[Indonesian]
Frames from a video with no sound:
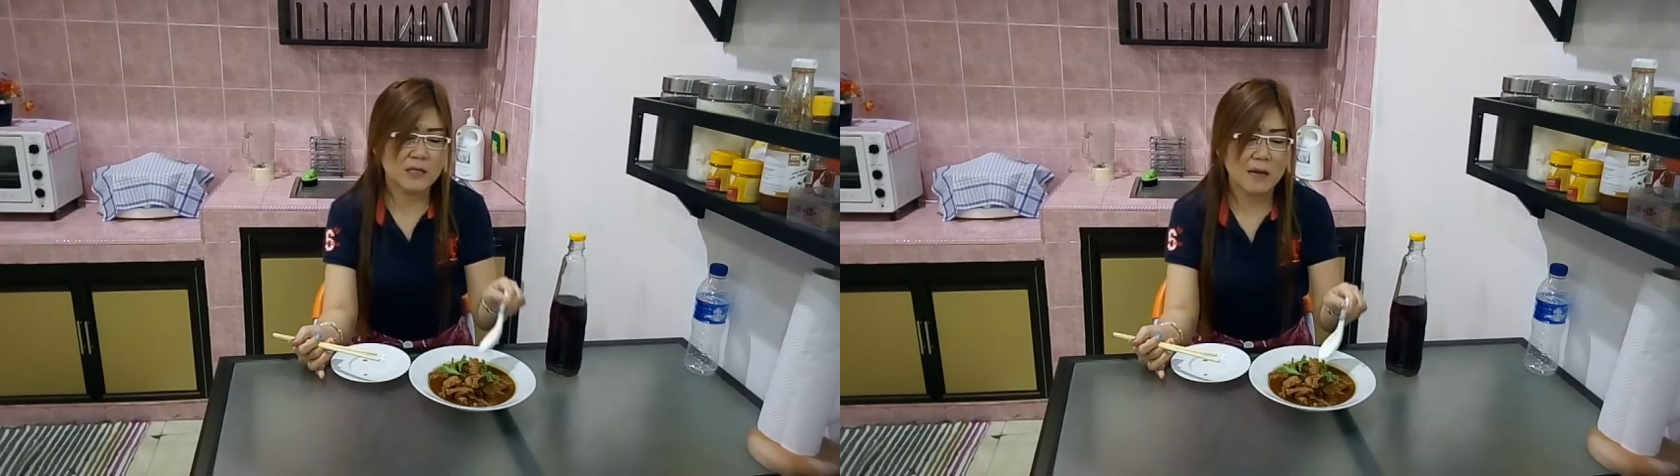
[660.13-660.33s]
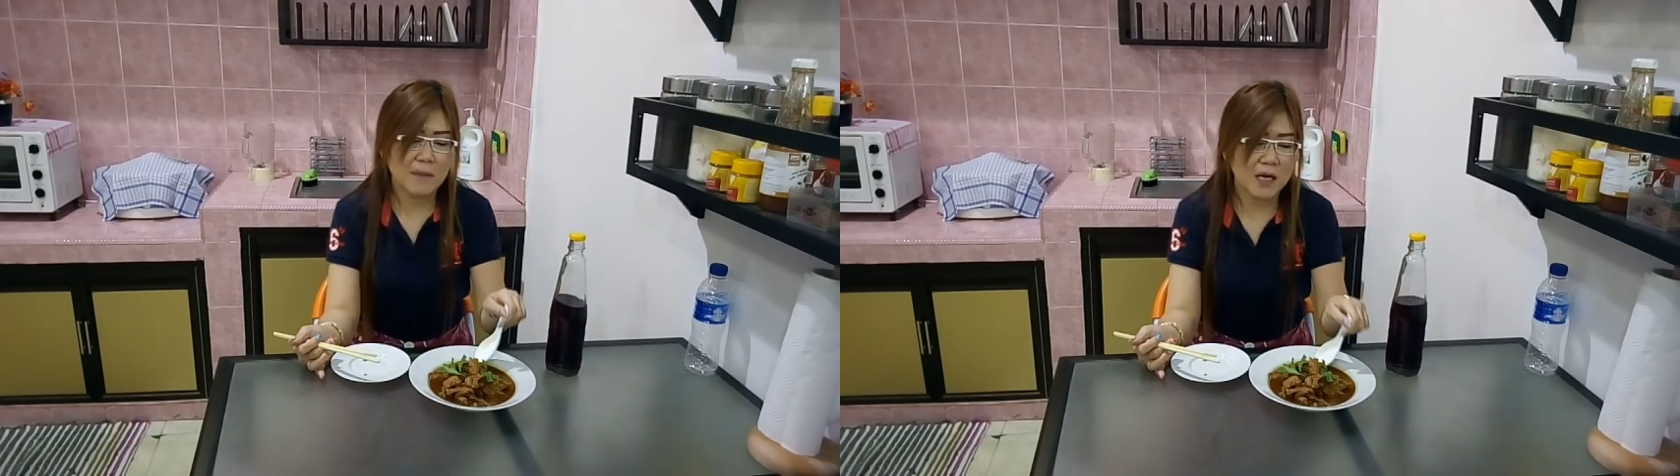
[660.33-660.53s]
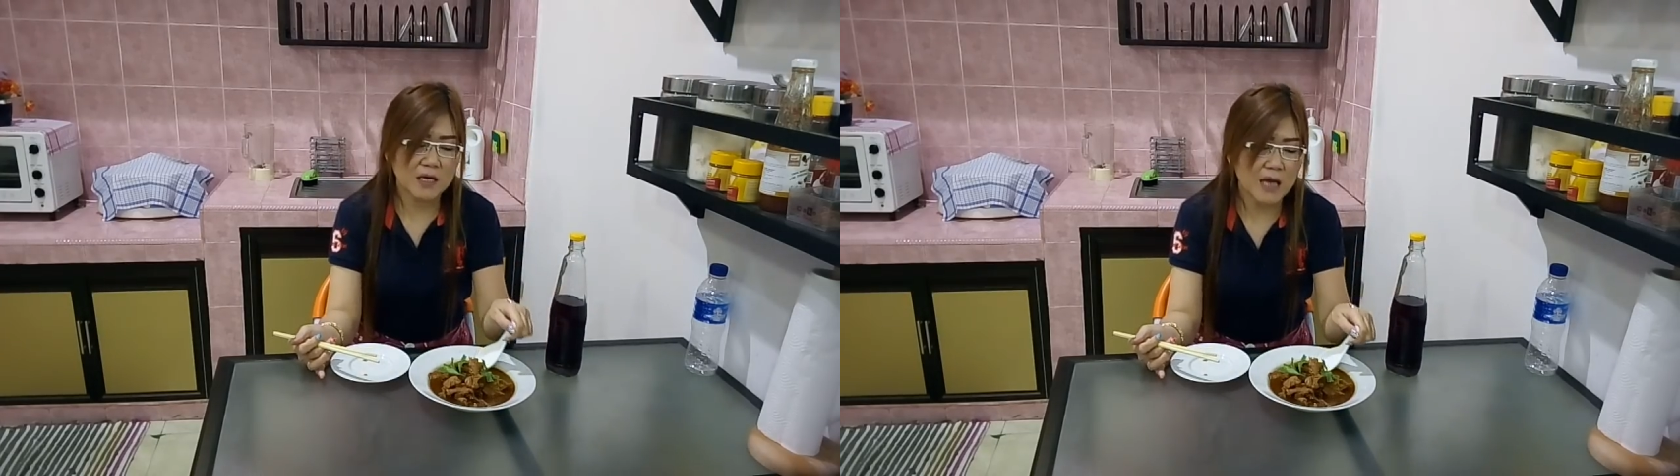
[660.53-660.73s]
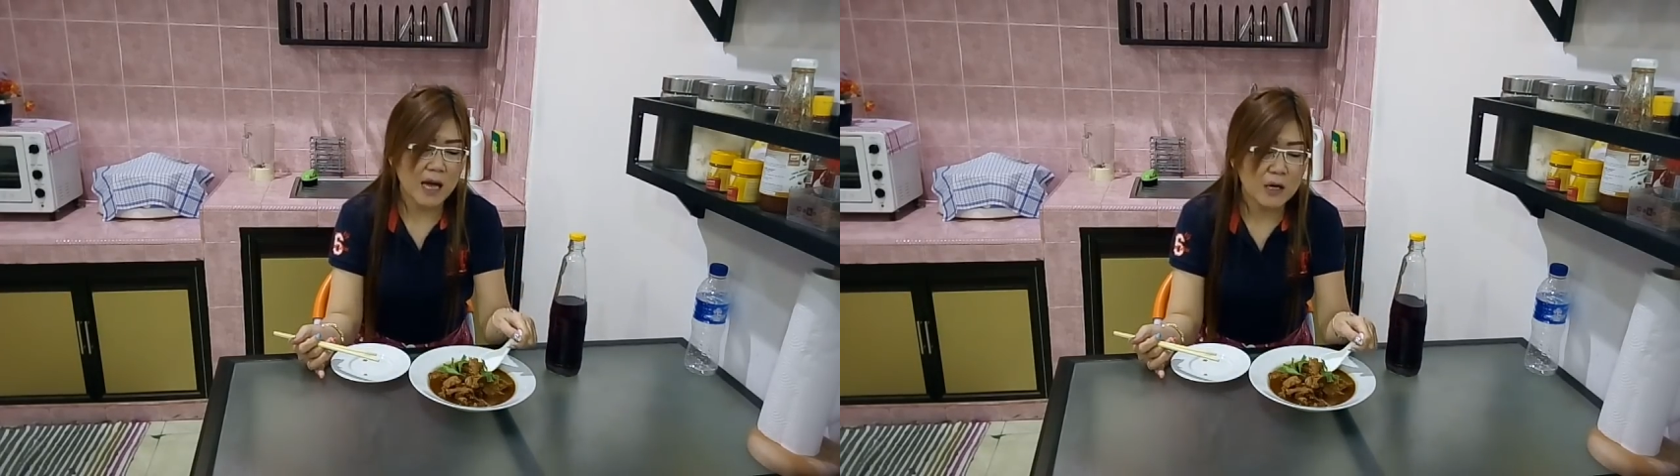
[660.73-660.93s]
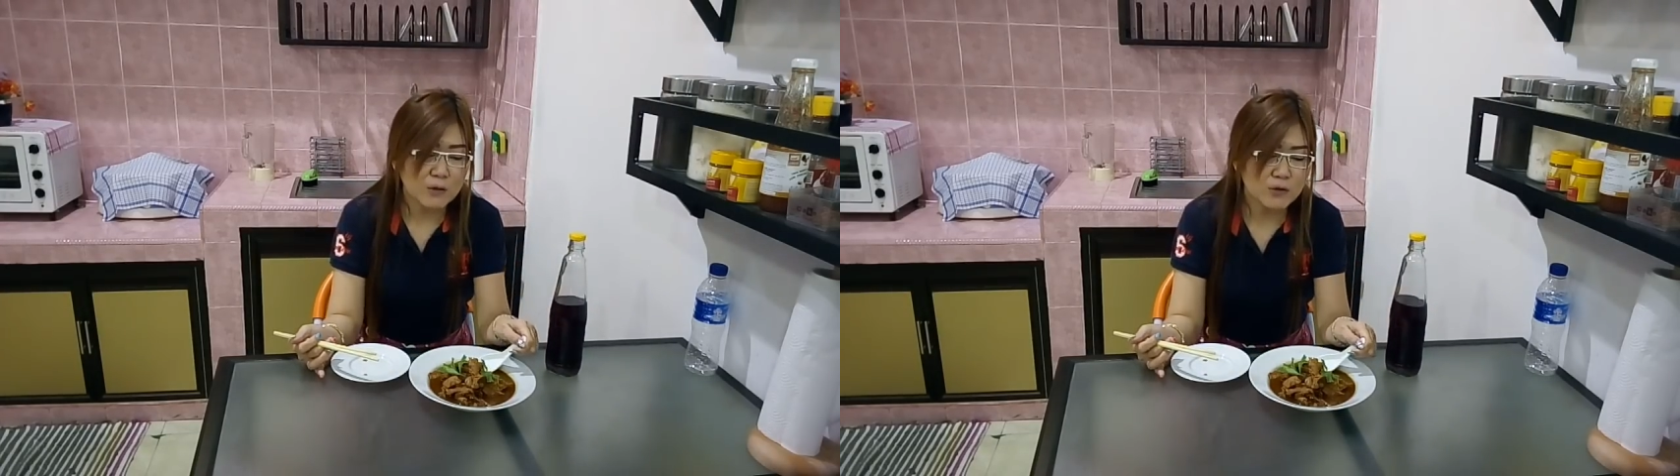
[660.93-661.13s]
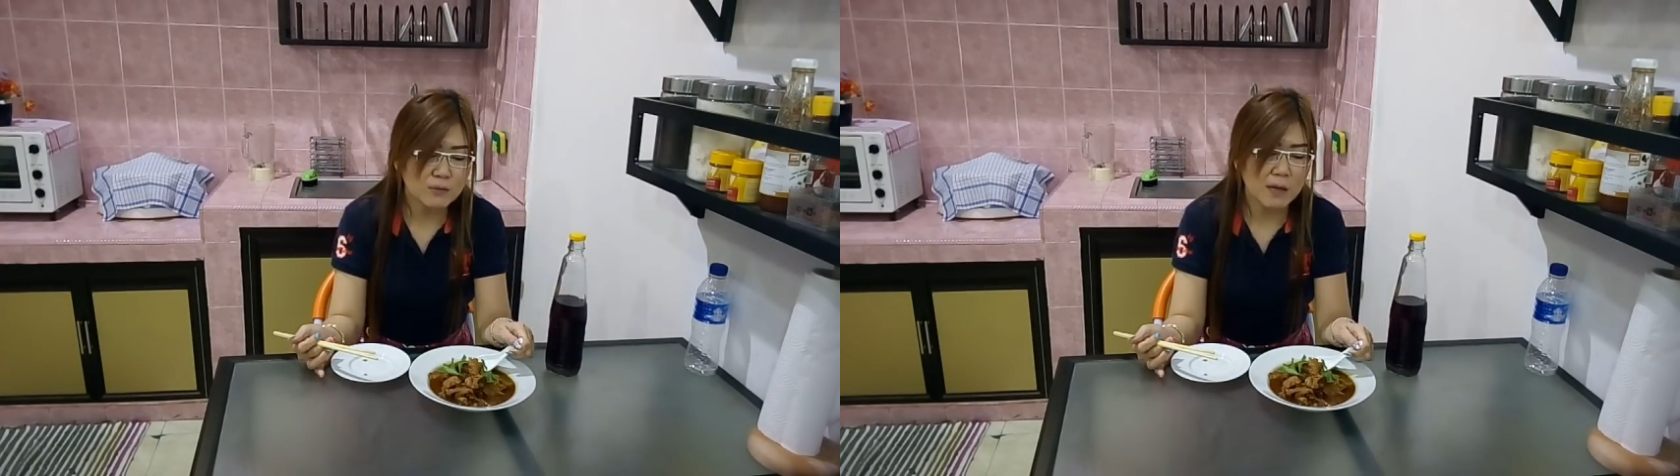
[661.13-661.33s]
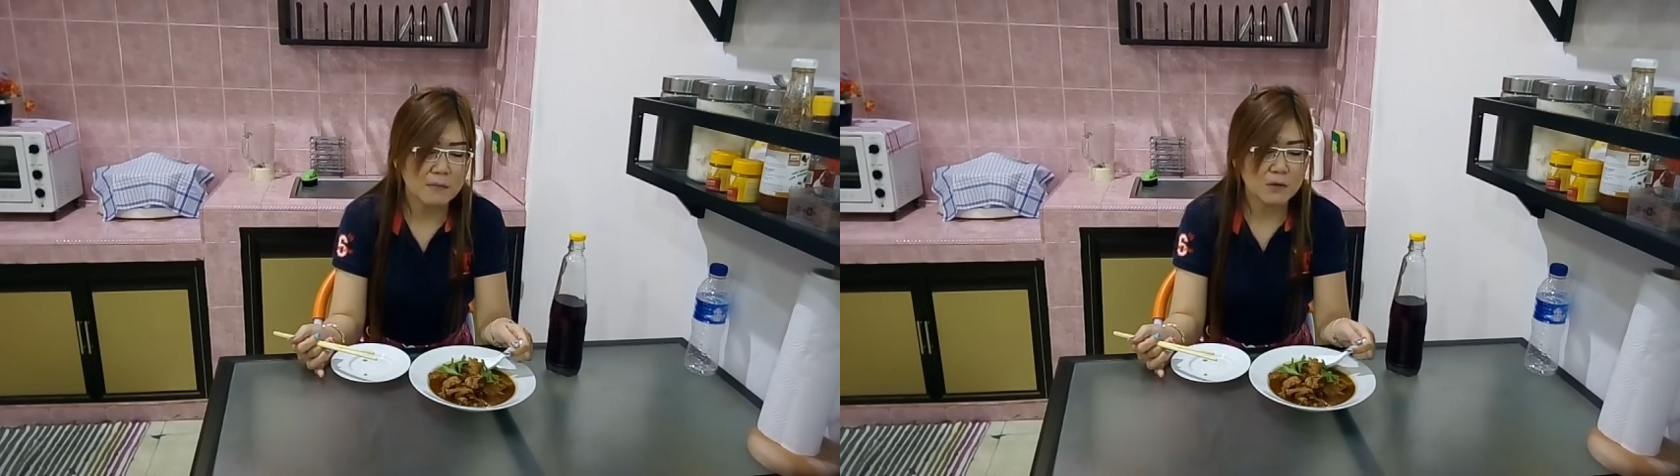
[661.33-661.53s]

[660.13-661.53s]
selama ini aku cuma